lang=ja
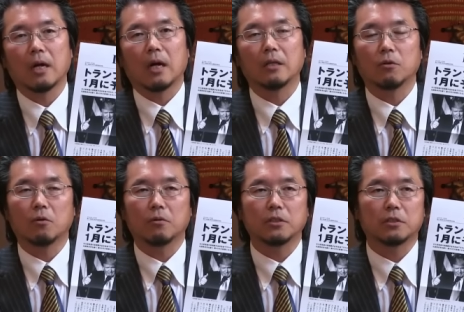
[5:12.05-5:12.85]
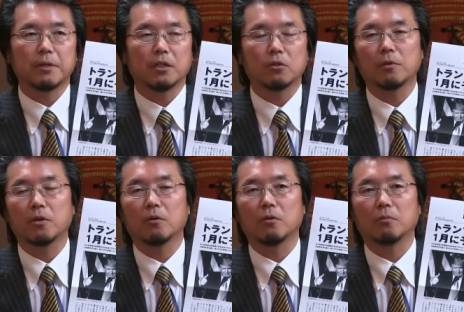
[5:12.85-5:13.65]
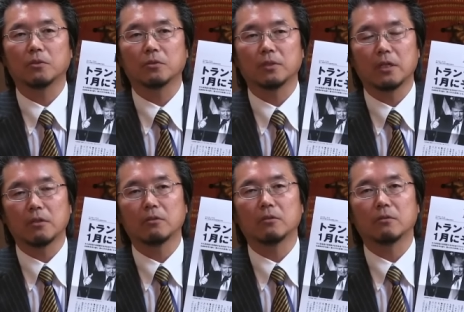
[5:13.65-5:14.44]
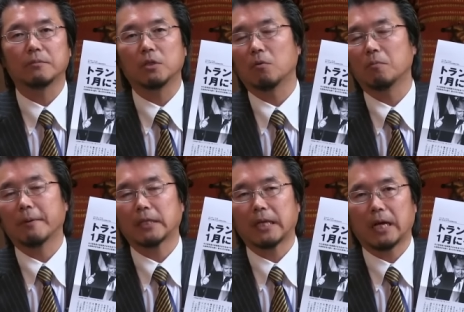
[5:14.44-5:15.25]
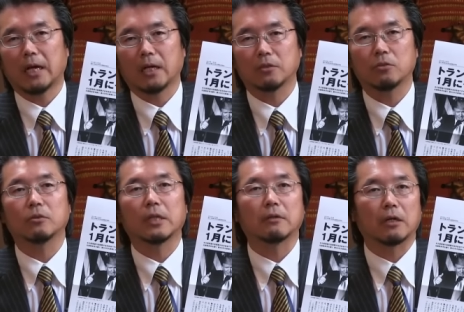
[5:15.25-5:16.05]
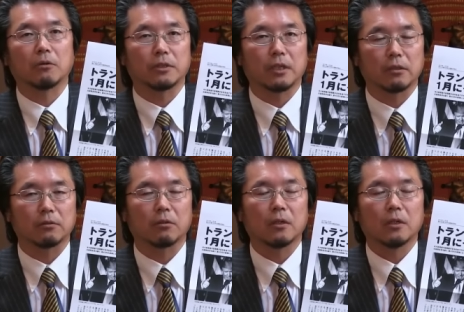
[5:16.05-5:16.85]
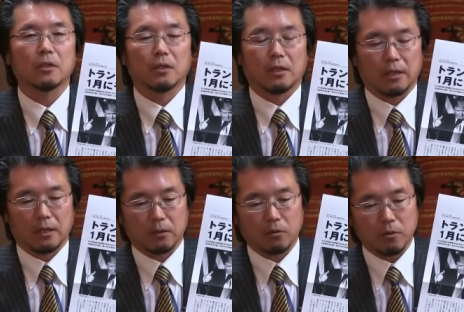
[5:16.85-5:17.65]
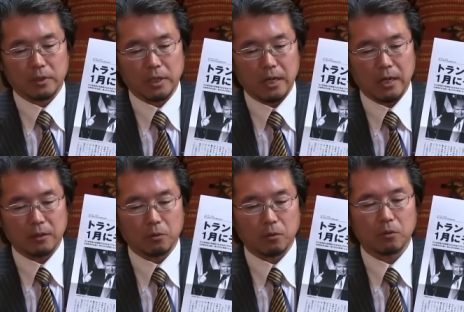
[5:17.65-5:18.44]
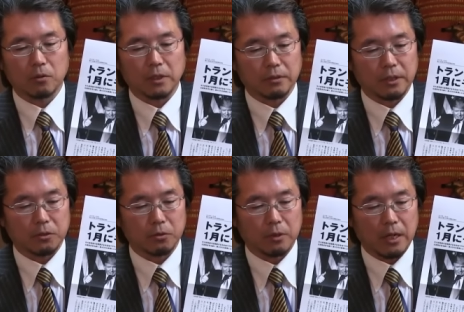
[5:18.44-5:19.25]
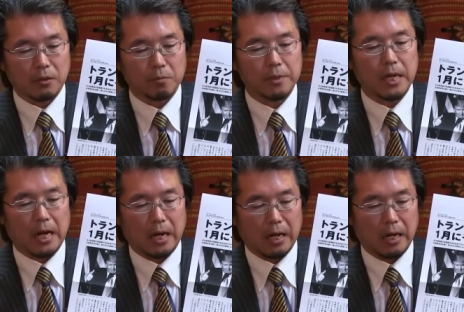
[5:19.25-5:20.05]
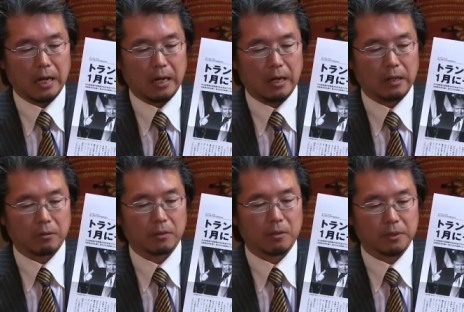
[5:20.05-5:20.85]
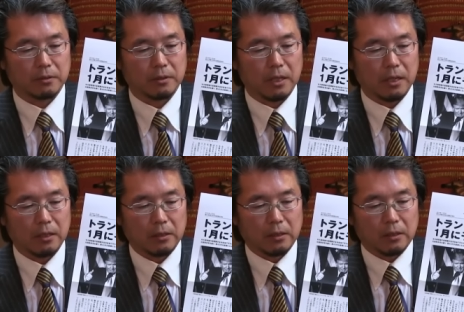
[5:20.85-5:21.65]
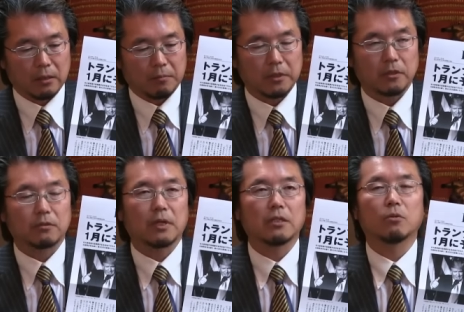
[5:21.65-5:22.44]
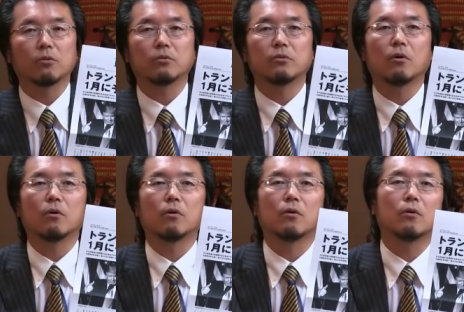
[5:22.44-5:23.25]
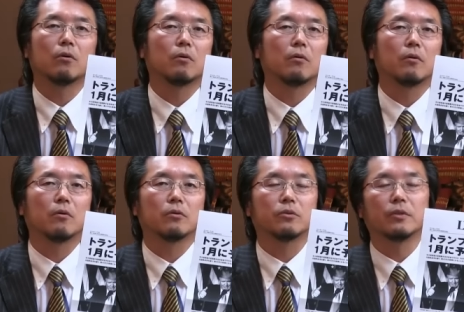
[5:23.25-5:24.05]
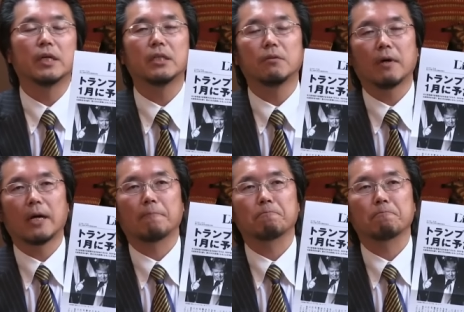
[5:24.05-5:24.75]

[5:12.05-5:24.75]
日本日米同盟を結んでいる日本もまた強くなる可能性があると、えー、こういったところのですね非常な読みがございます。で、まあ、実は日本の周辺には、